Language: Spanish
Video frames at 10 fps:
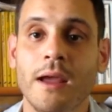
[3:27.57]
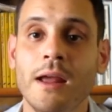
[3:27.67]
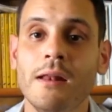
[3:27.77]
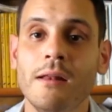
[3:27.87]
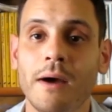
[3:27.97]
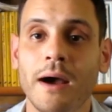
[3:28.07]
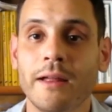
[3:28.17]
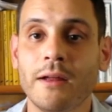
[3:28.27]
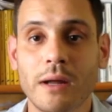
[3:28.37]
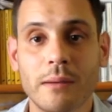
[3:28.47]
él va
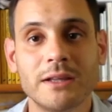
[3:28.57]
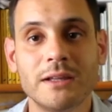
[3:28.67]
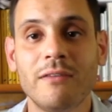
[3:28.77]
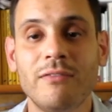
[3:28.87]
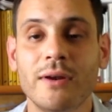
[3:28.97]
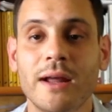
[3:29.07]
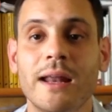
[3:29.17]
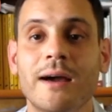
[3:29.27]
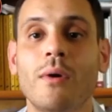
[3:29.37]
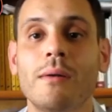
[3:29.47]
a dar una metáfora
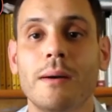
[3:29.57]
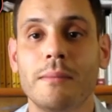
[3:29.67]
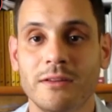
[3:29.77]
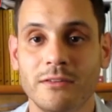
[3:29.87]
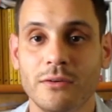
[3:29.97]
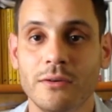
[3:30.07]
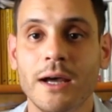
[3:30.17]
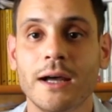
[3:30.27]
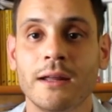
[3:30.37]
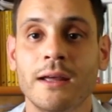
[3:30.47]
en la cual va a
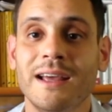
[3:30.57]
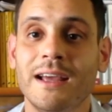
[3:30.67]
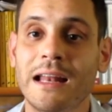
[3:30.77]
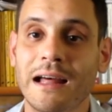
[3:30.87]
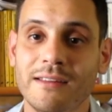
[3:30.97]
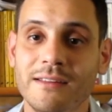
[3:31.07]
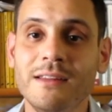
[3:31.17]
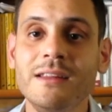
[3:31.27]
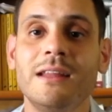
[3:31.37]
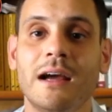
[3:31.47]
mencionar que las
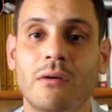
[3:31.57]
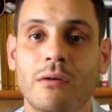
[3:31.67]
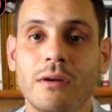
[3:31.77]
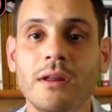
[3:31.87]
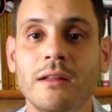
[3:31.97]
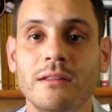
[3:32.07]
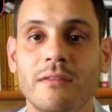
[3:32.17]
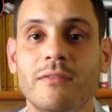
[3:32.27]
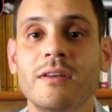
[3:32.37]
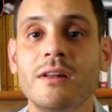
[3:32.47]
distintas
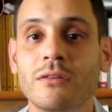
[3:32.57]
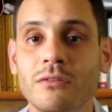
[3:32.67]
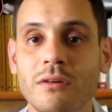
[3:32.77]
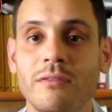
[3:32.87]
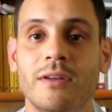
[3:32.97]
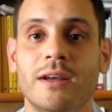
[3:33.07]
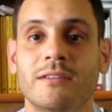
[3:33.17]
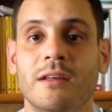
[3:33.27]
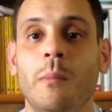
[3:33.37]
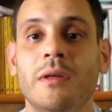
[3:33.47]
corrientes
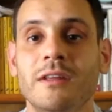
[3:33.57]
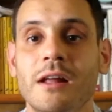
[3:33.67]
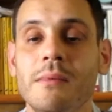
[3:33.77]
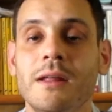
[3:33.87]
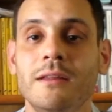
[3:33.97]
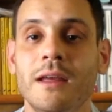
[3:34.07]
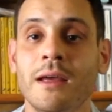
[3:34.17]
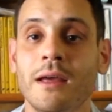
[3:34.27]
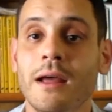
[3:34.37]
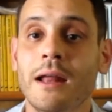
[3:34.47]
filosóficas,
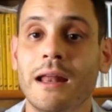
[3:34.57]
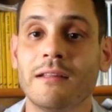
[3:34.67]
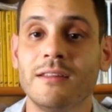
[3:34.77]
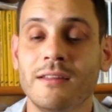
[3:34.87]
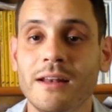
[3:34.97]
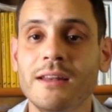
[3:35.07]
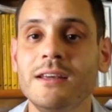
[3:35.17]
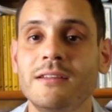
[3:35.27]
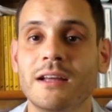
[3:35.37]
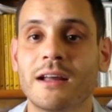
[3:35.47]
especialmente las
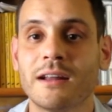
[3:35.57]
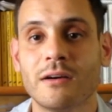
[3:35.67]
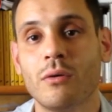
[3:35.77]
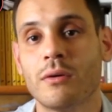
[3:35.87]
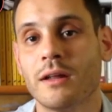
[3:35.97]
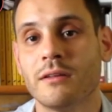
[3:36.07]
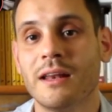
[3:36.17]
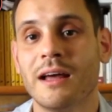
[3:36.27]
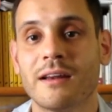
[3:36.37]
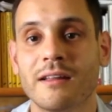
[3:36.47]
idealistas o
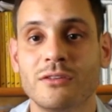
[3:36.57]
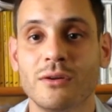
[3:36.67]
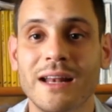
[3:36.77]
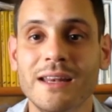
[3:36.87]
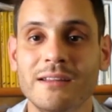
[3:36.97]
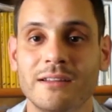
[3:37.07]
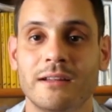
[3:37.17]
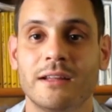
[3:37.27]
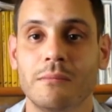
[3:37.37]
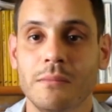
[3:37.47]
las
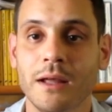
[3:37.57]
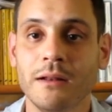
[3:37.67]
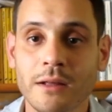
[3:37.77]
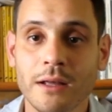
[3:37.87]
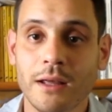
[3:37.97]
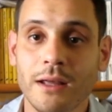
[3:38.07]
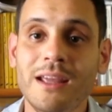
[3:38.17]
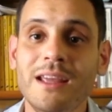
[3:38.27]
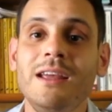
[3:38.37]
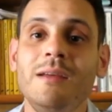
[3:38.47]
racionalistas también,
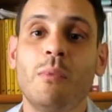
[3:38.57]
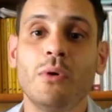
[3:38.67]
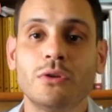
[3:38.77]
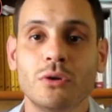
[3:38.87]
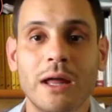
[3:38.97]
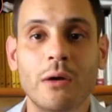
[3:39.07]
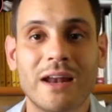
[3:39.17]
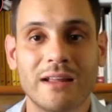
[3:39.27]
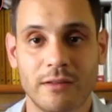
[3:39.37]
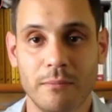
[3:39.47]
y por otro
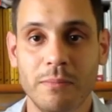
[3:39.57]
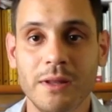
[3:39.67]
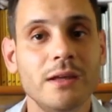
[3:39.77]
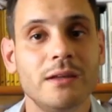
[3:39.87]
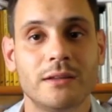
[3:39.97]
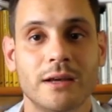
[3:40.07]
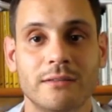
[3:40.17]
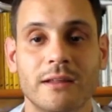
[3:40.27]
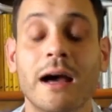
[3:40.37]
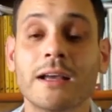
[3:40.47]
lado las
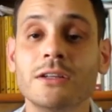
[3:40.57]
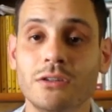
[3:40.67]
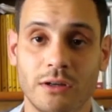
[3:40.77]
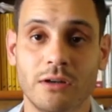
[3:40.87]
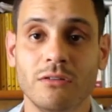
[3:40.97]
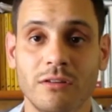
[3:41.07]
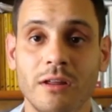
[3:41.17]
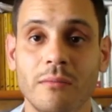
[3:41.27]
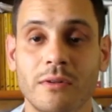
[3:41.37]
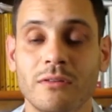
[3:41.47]
empiristas, aquellos que no
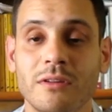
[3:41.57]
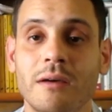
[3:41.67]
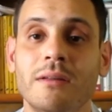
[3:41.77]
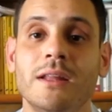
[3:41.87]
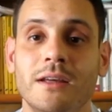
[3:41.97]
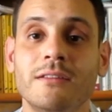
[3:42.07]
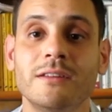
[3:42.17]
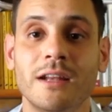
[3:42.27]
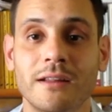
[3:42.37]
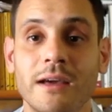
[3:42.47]
saben de qué
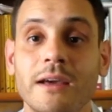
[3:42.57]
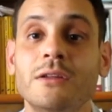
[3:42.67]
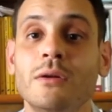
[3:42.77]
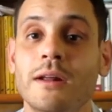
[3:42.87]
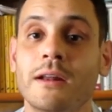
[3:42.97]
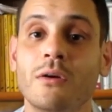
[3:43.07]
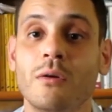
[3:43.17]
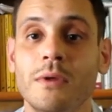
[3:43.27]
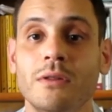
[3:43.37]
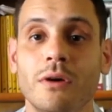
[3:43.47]
se trata esto, les
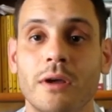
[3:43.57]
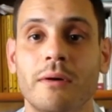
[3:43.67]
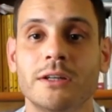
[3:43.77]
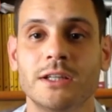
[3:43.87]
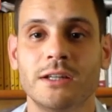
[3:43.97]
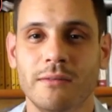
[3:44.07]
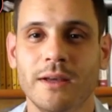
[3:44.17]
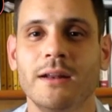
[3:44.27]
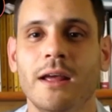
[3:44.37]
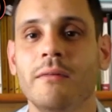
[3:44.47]
recomiendo que vayan y
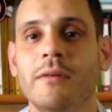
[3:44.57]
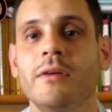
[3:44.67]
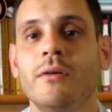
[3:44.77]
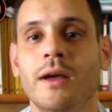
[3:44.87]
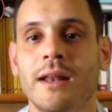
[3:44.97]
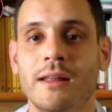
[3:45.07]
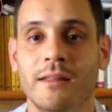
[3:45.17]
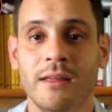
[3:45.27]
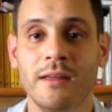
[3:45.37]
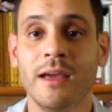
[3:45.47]
vean el video que
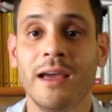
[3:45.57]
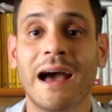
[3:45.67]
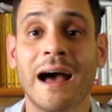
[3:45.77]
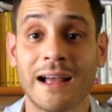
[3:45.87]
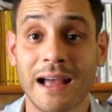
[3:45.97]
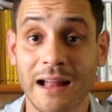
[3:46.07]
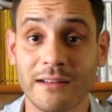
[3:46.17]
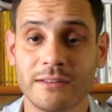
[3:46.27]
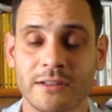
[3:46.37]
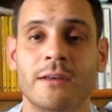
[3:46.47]
le dediqué a
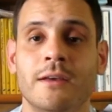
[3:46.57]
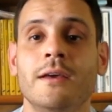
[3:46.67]
Kant